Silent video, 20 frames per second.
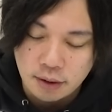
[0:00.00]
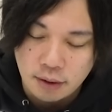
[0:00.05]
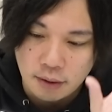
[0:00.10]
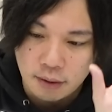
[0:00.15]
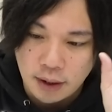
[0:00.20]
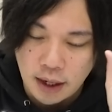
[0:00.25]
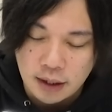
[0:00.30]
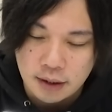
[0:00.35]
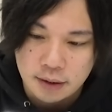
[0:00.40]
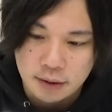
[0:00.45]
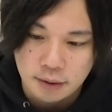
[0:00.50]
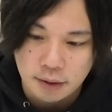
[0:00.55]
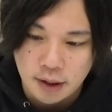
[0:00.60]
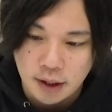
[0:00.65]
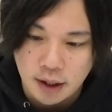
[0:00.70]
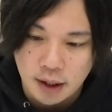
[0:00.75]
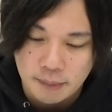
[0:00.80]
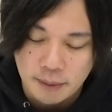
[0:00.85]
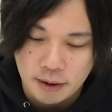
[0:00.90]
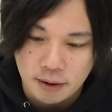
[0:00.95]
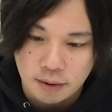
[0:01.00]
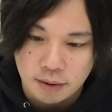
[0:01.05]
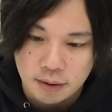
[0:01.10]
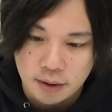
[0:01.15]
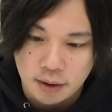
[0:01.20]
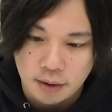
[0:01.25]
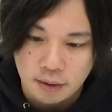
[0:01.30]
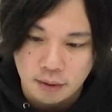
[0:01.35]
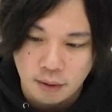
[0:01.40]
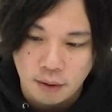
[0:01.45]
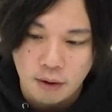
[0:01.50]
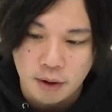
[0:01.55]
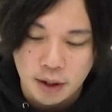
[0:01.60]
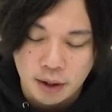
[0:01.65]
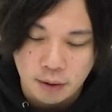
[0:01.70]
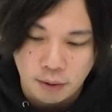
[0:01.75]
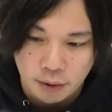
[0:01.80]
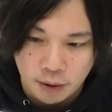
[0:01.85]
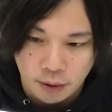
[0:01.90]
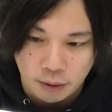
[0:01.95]
のラックの宝箱っていうのを
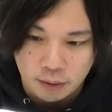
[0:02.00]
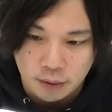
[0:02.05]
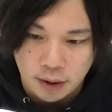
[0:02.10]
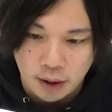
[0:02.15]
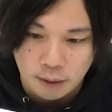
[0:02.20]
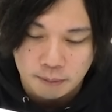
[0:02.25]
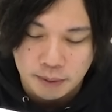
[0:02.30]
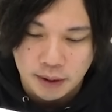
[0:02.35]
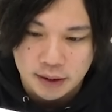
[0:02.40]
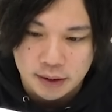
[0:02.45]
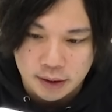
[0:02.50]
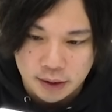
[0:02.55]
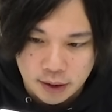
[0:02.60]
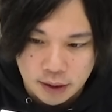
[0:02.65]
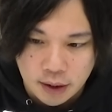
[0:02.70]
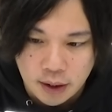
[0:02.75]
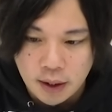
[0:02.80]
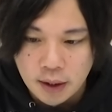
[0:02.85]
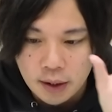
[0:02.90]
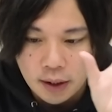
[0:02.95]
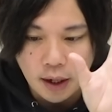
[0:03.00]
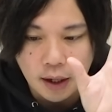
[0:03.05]
1個拾ってるプラス